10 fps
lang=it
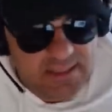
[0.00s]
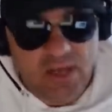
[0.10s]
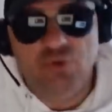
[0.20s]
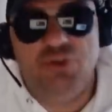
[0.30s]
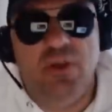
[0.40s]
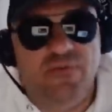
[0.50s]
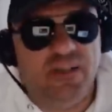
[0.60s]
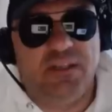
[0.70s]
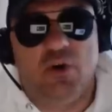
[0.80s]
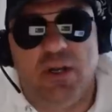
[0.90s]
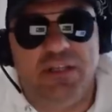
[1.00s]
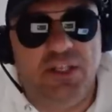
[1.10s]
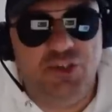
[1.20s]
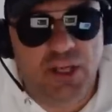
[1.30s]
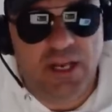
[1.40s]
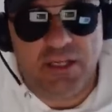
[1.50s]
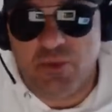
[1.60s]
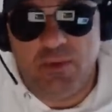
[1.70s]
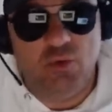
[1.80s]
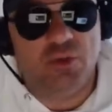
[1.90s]
se un difensore si gira,
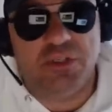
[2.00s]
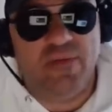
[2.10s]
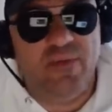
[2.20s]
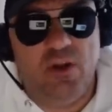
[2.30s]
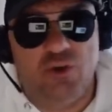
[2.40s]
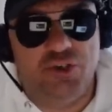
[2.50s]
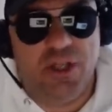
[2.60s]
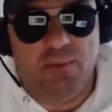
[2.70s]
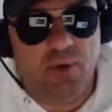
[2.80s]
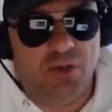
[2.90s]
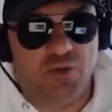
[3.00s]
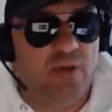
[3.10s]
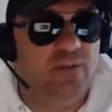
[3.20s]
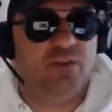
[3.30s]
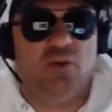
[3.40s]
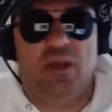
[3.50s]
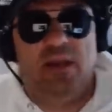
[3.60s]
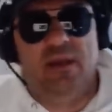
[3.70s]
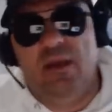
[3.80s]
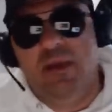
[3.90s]
soprattutto se è veloce, D'Ambrosio l'hai visto
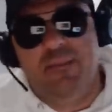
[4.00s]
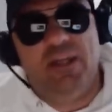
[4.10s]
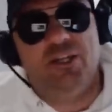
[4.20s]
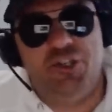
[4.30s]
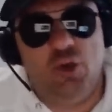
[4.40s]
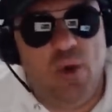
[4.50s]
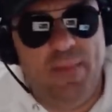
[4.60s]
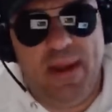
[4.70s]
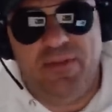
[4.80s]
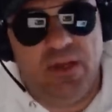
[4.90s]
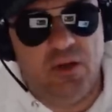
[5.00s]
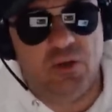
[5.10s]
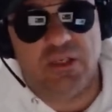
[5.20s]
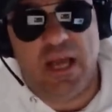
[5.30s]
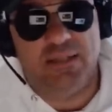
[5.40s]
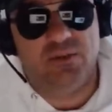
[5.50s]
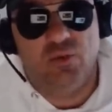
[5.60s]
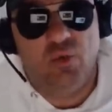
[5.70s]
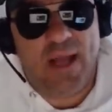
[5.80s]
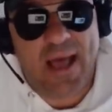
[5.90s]
ieri, prende 5 metri nello scatto,
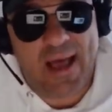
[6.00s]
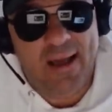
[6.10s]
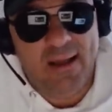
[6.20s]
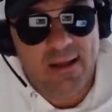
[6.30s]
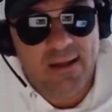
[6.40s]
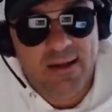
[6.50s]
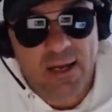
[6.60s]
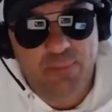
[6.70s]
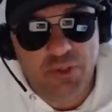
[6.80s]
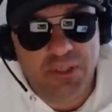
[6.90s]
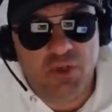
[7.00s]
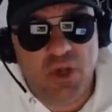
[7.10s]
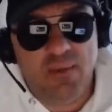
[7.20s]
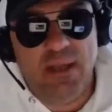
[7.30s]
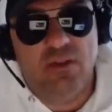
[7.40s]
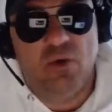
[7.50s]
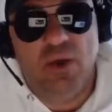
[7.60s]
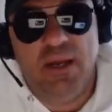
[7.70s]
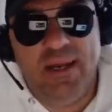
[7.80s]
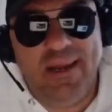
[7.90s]
non ha né il
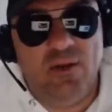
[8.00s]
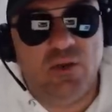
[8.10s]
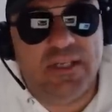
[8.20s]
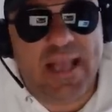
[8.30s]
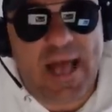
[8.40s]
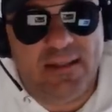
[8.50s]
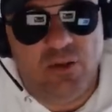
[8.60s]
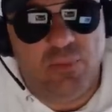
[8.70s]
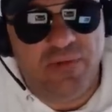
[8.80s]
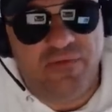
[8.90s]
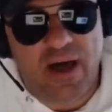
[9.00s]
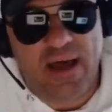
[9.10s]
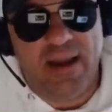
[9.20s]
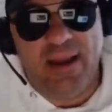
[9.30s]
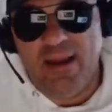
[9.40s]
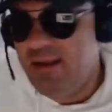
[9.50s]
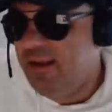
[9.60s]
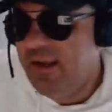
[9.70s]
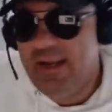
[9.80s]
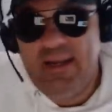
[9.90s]
posizionamento e né lo scatto per fare
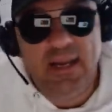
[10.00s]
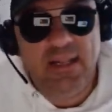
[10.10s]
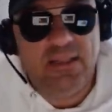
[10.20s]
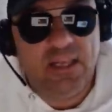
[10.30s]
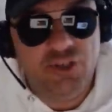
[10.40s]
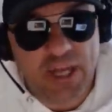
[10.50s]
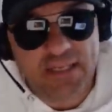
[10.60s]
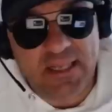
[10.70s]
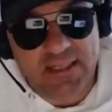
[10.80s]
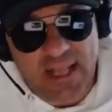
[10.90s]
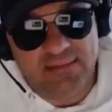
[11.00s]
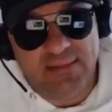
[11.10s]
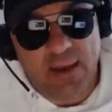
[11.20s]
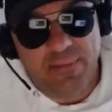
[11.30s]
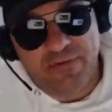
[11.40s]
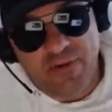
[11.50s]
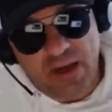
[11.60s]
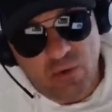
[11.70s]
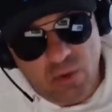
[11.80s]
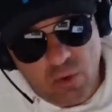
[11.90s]
e né l'intelligenza tattica per
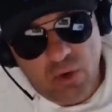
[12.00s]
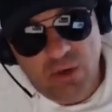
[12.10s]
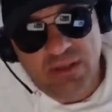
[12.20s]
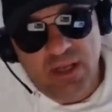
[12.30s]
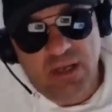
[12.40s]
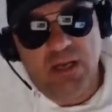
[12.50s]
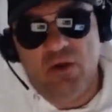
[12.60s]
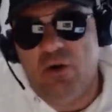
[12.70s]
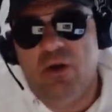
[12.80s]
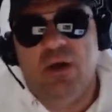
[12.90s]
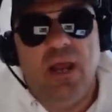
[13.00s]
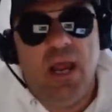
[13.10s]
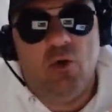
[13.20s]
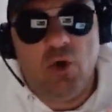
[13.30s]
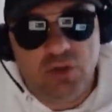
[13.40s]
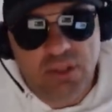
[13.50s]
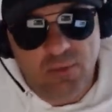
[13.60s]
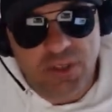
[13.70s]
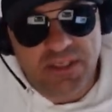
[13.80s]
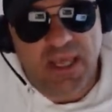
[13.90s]
fare quel ruolo lì. Danilo è un
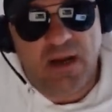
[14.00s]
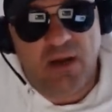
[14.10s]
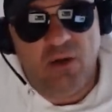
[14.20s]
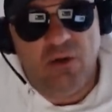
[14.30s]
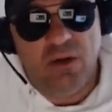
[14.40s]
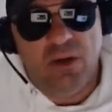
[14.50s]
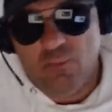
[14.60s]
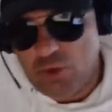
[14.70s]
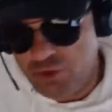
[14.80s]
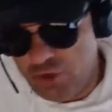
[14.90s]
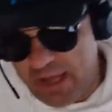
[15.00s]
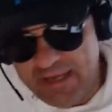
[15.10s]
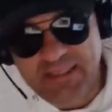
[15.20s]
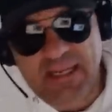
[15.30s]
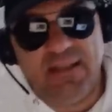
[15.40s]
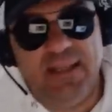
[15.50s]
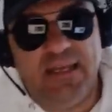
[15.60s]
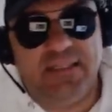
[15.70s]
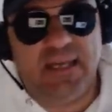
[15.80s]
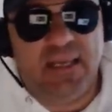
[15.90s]
ottimo esterno, può giocare sia a
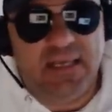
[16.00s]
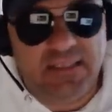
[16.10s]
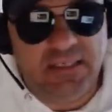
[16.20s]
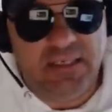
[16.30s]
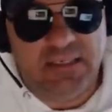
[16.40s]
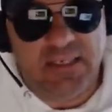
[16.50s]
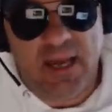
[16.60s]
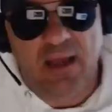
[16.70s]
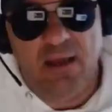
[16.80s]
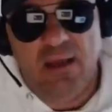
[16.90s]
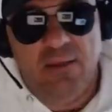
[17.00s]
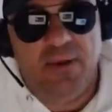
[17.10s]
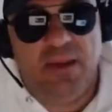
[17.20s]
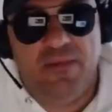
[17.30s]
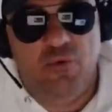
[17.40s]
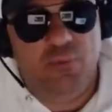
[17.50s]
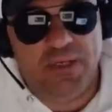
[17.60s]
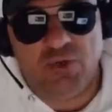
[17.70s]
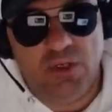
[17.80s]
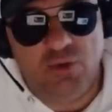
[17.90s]
destra che a sinistra, perché fu
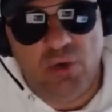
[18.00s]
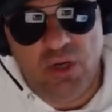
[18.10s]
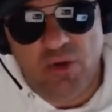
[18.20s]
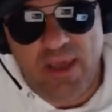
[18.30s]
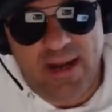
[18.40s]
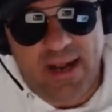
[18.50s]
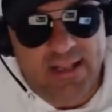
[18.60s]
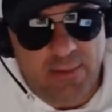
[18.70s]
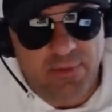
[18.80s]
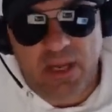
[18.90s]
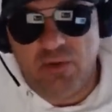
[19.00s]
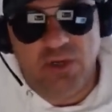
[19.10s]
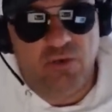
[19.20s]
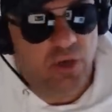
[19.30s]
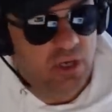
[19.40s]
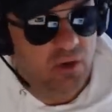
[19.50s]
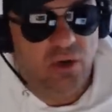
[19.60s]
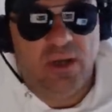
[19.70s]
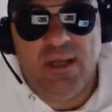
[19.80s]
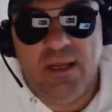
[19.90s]
preso dal Torino era il capitano del
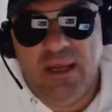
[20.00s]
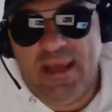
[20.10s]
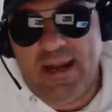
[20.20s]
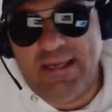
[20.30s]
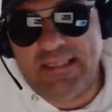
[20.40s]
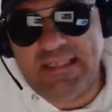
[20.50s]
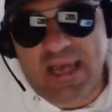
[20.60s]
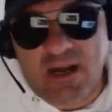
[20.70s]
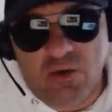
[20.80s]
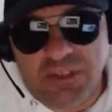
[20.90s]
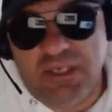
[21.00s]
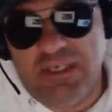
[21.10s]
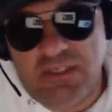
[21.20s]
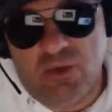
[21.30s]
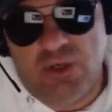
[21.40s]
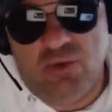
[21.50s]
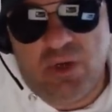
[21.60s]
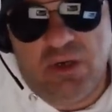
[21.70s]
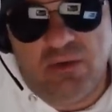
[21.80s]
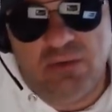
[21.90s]
Torino, era l'esterno sinistro del
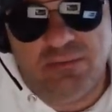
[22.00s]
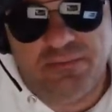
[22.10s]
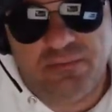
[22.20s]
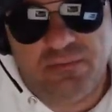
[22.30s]
Torino